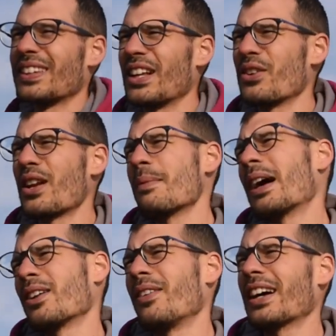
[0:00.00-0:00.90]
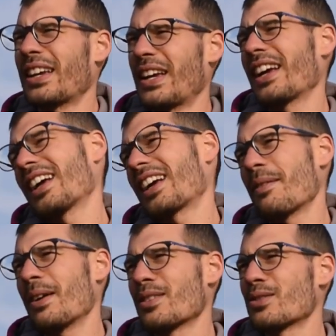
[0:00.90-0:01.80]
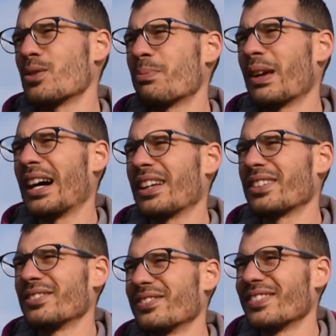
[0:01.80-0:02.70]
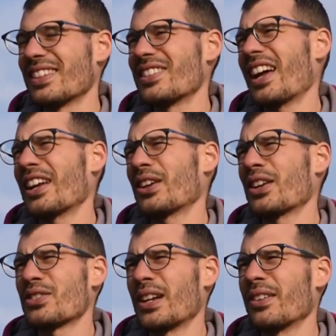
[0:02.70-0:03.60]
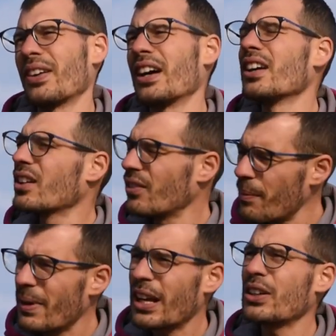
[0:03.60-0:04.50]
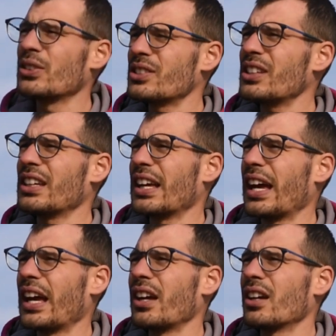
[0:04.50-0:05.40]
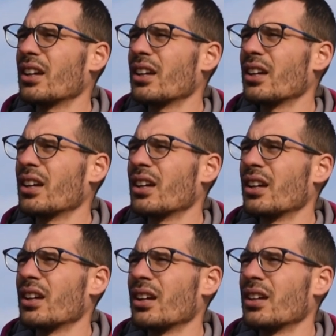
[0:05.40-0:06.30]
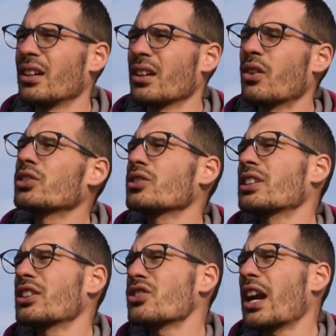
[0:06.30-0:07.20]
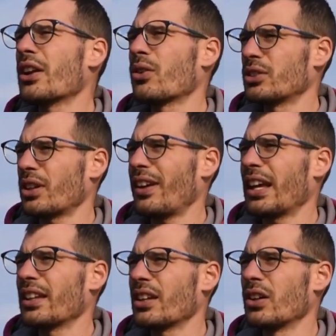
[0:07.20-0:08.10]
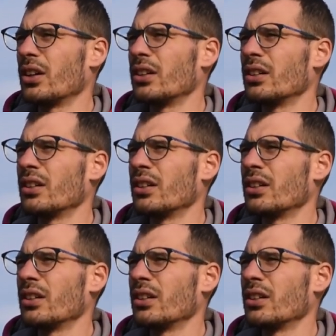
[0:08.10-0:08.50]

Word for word: Dagli una mano va che, che è mezzo scoppiato. Certo che ce la fa. Va bene così, eh. Quanto state girando? 4,20, no?